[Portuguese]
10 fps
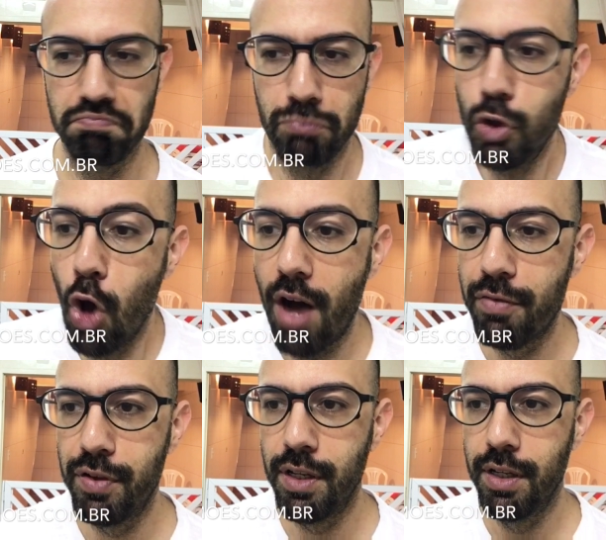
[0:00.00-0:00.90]

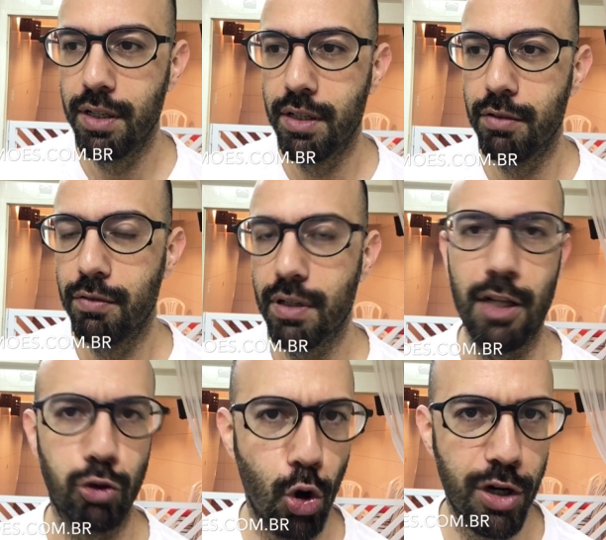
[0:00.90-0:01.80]
9,
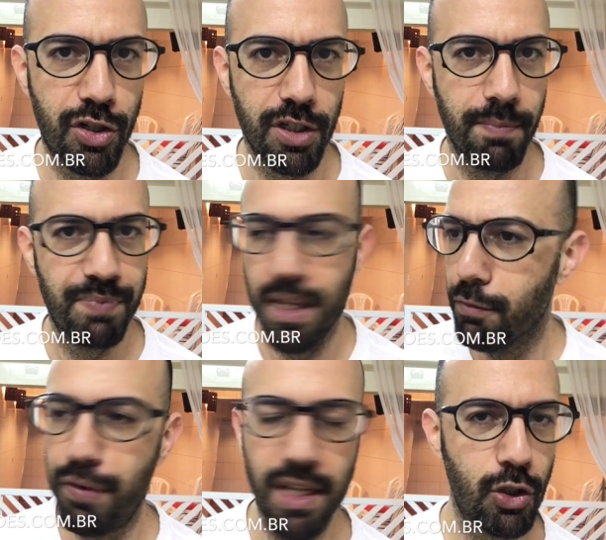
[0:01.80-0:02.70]
14
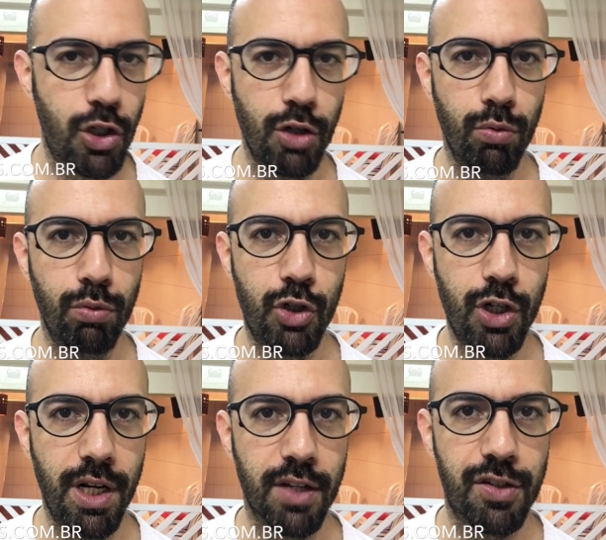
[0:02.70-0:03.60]
21
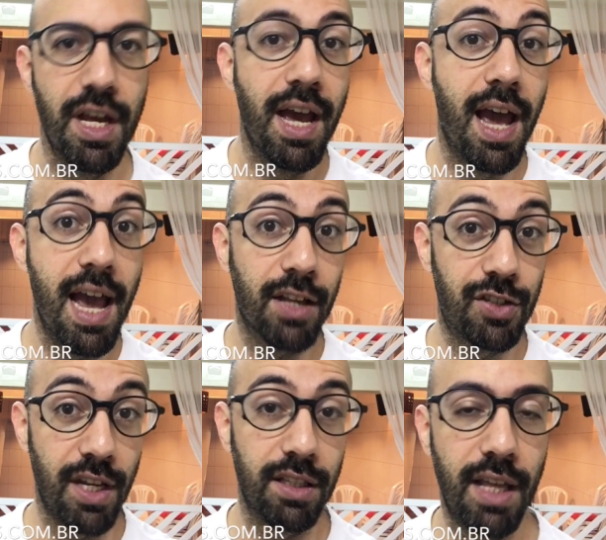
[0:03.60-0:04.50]
dias
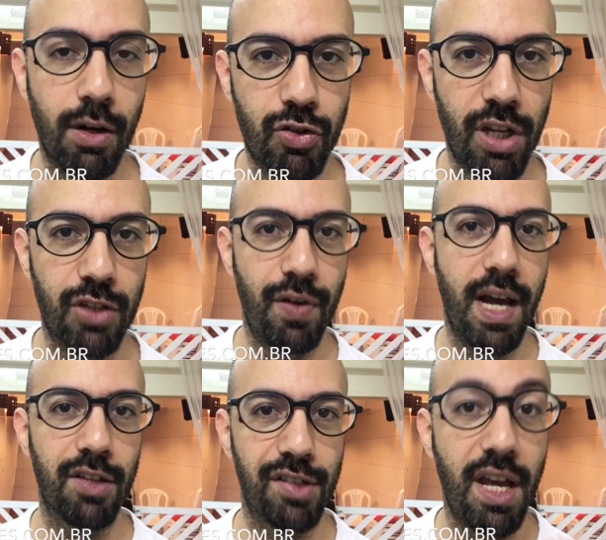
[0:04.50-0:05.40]
reacendendo essas suas
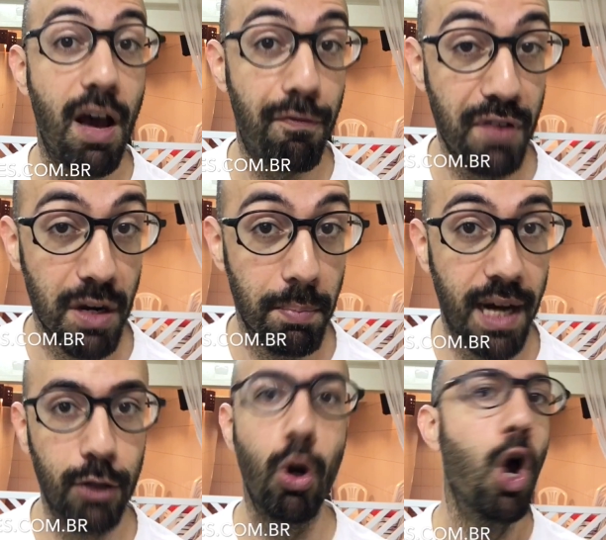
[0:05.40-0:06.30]
velas,
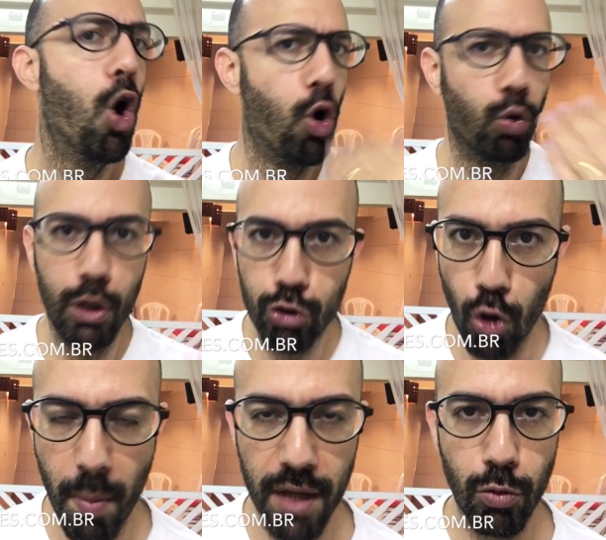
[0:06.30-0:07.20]
reafirmando, ou
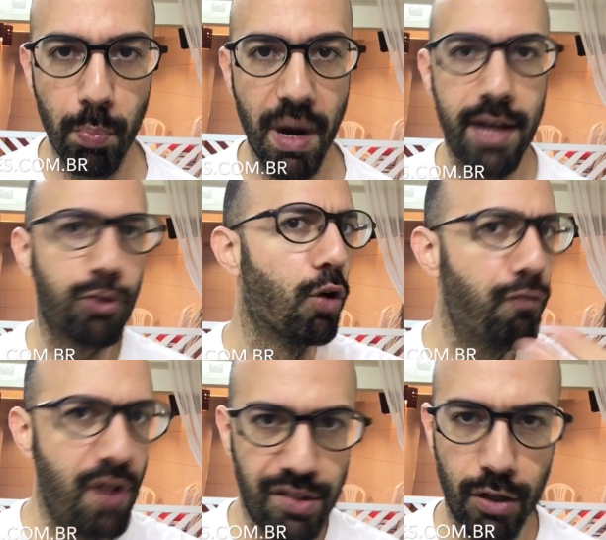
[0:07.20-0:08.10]
tomando banhos, ou
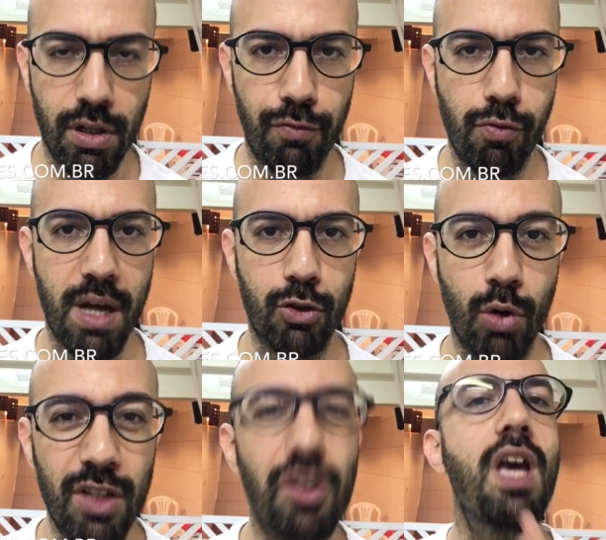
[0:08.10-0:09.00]
fazendo defumações